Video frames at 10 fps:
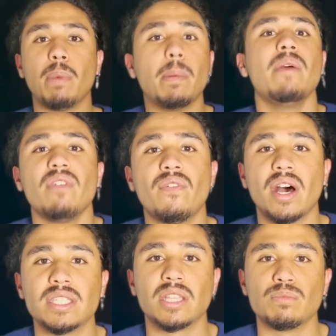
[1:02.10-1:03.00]
babam
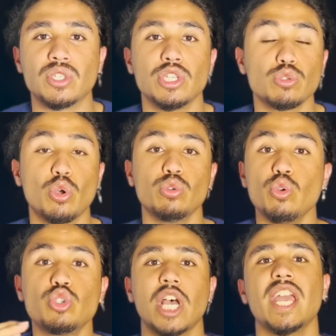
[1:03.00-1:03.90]
vefat etmişti. Son
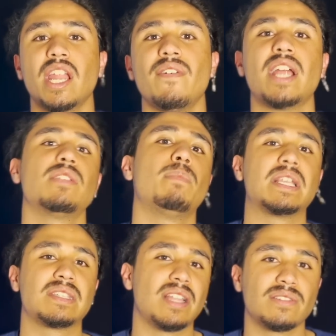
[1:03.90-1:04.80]
3 ay ara verdim ben
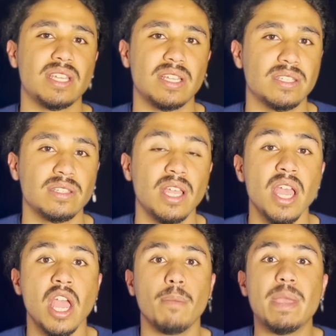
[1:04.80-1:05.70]
sınav senesinde.
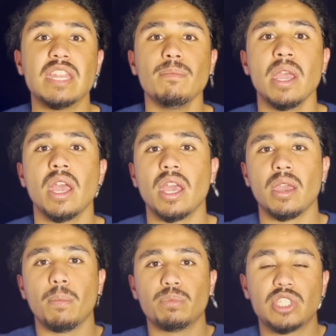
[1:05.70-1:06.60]
Benim e,
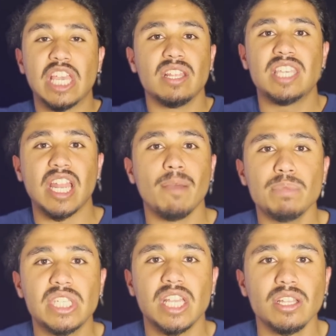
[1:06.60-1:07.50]
ge- gelen
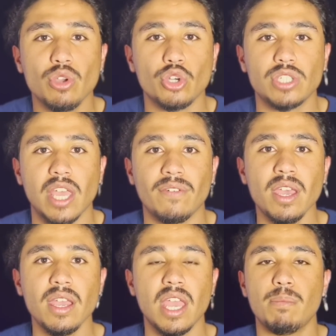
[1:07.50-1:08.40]
bir gelir yoktu
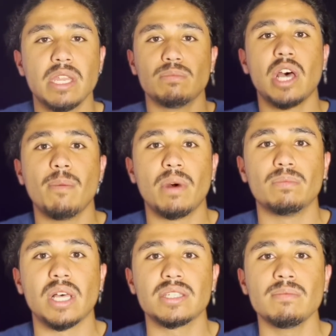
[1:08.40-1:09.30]
eve. E, benim ne
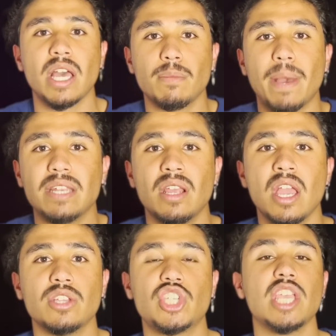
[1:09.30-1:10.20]
yapmam lazım? Hani ben
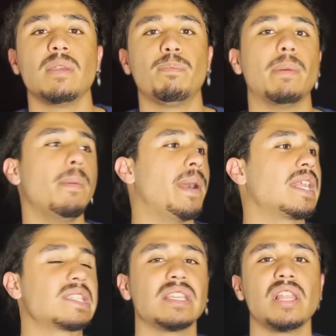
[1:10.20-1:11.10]
şey baba
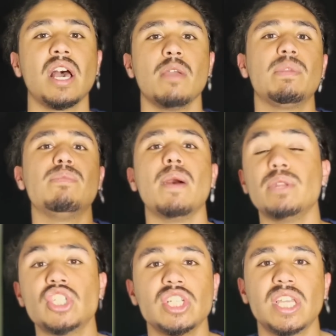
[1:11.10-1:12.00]
parasıyla bilmem
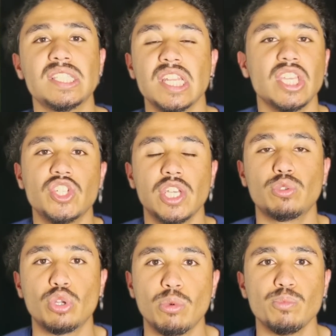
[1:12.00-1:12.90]
ne şirketine girecek
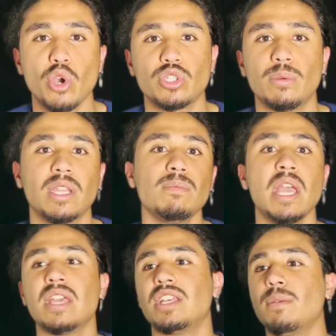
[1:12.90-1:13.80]
durumum yoktu benim.
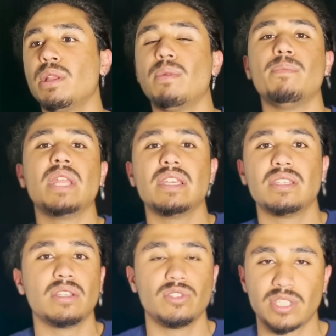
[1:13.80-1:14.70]
Ya da bilmem ne
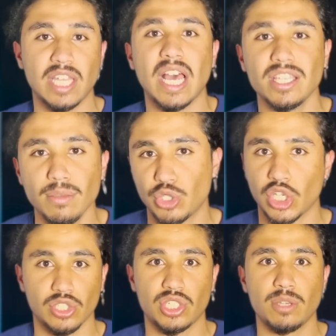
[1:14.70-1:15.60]
e, sanayide mi
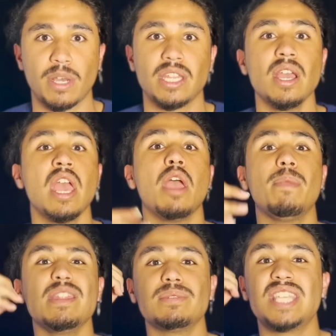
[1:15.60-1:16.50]
çalışayım hani.
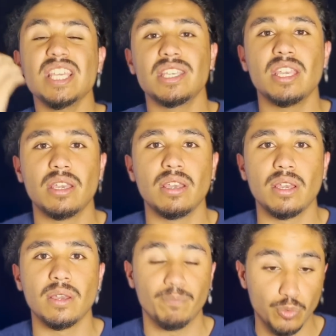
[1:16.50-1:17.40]
Benim tek
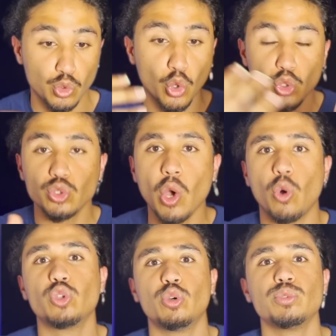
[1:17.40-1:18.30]
e, zorunda
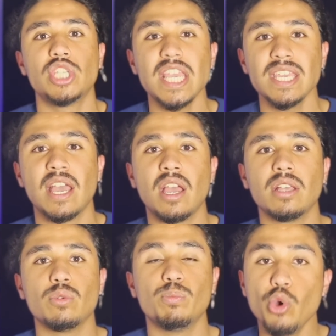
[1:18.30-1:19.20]
olduğum şey
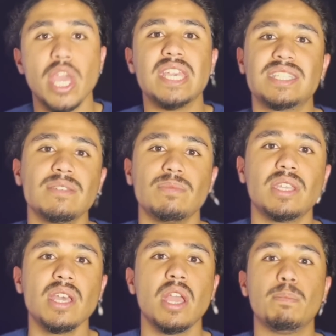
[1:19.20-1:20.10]
bu
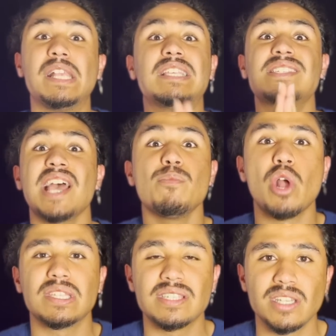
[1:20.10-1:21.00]
eğitimde bilgisayar
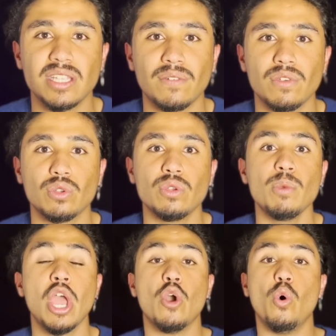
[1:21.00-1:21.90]
mühendisliğini hedefliyordum.
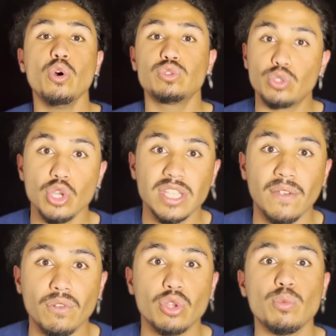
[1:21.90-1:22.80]
ODTÜ'yü
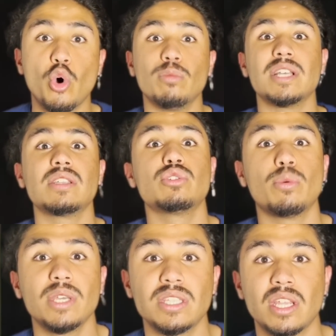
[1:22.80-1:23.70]
hedefliyordum. Olmazsa
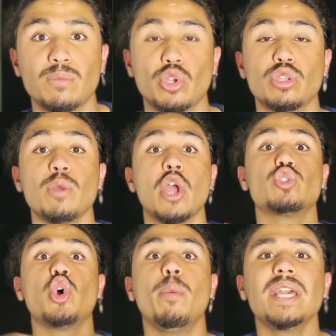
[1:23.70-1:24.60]
TOB'a giderim diyordum.
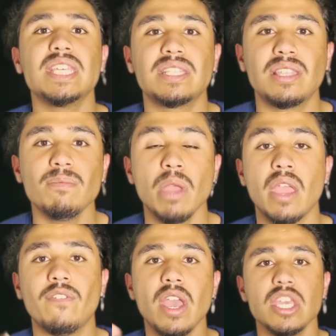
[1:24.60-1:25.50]
TOB'a gittim
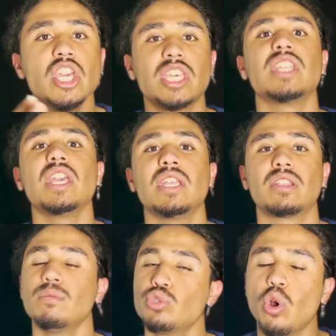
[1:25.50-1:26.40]
ve iyi ki de
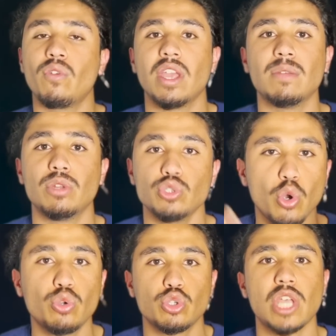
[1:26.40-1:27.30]
gittim. Çok verimli,
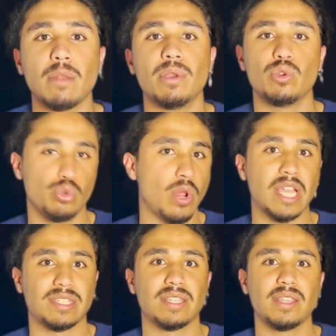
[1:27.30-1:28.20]
çok güzel bir
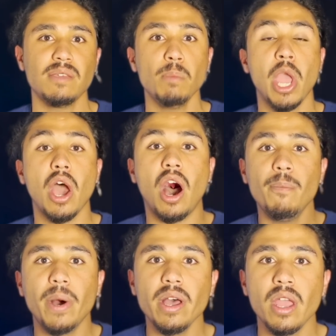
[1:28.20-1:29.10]
üniversitedeyim.
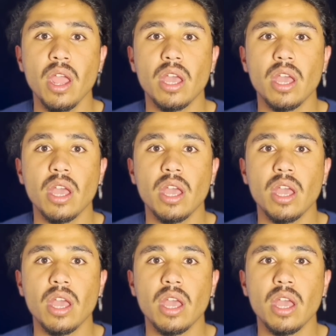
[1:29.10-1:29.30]
Ama